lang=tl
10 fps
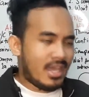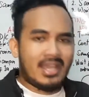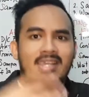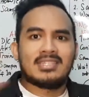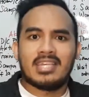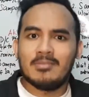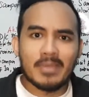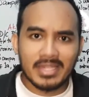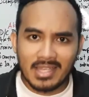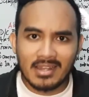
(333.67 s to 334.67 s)
LSA
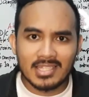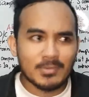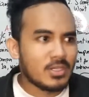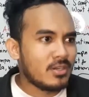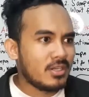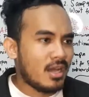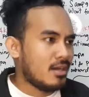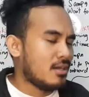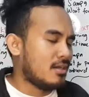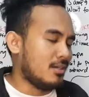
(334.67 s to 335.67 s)
maintenance? Lord,
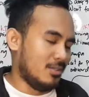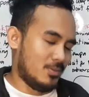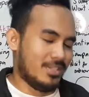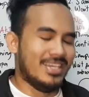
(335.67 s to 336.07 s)
uh, uh, Lord.